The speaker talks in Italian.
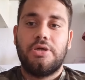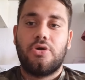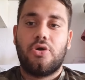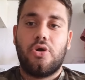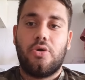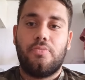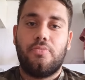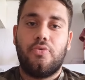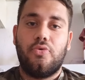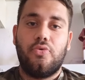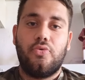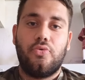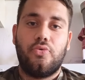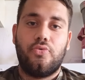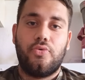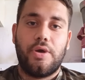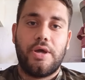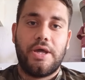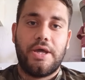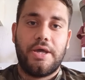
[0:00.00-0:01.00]

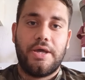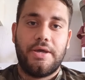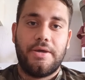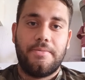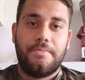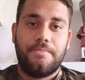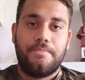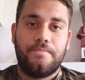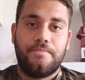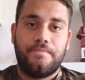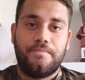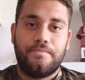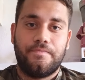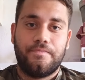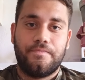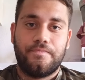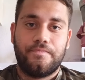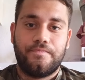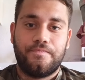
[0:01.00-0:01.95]
comunque mh, mm,